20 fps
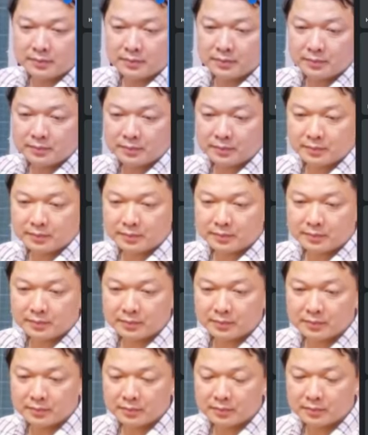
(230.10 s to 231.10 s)
tôi nhìn thấy
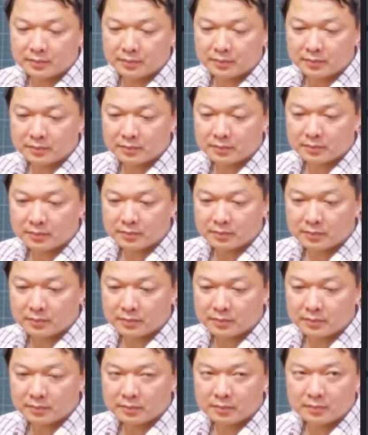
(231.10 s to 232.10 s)
thế
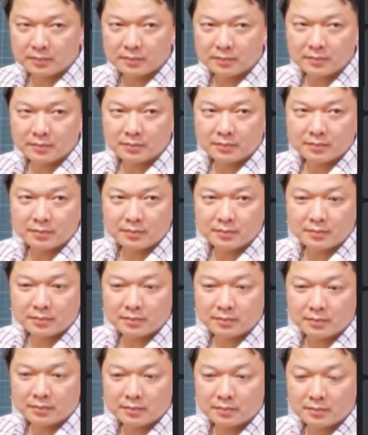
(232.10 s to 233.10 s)
đấy bây giờ đúng
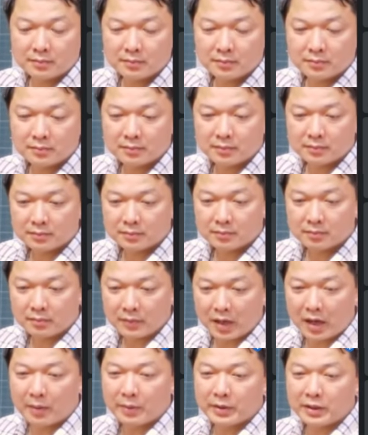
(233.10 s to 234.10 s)
rồi đấy
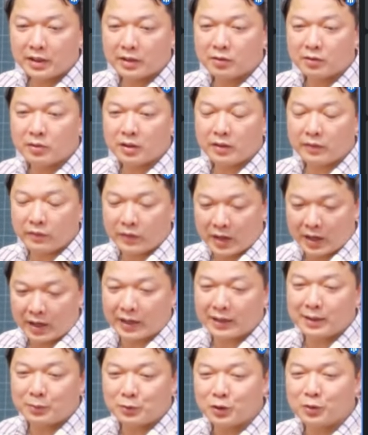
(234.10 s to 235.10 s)
à bây giờ đúng rồi vâng
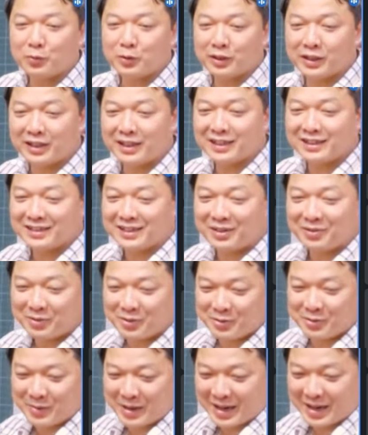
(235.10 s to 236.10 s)
anh tập trung một tí là xong
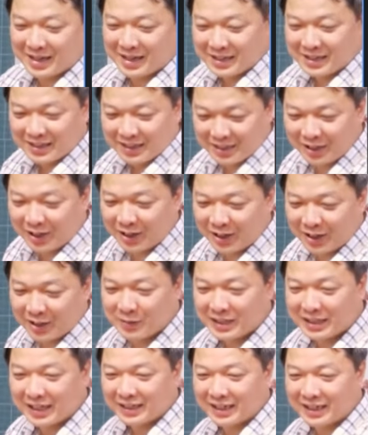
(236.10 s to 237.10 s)
không mà
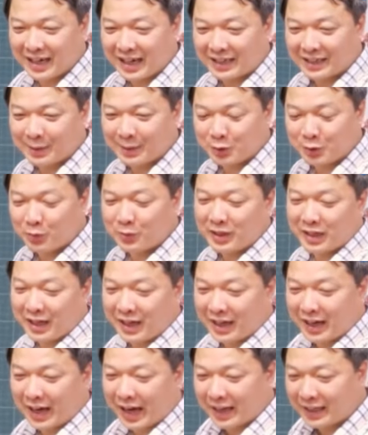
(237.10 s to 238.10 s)
rồi bây giờ nhá anh tập trung
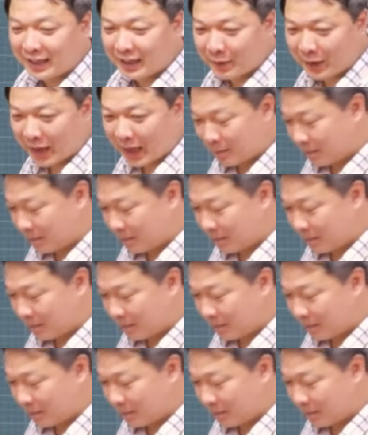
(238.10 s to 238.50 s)
nhá anh nhìn về